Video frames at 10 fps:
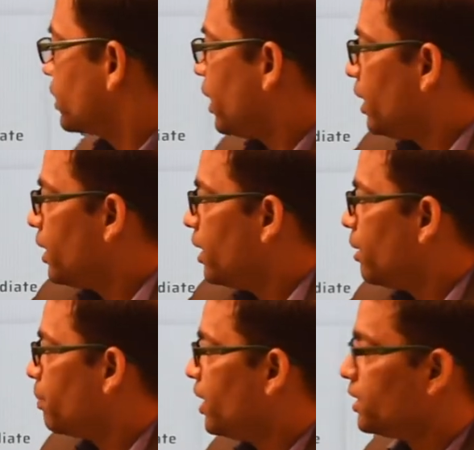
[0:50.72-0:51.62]
है
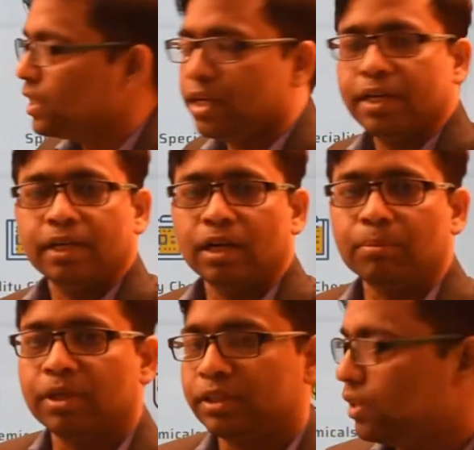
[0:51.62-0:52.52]
एपीआई से रिलेटेड
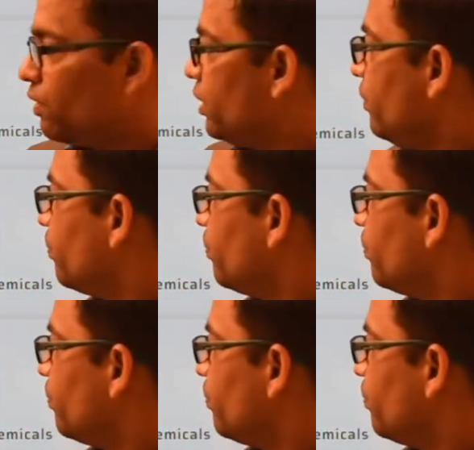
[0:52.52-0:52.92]
काम करती है ये वाली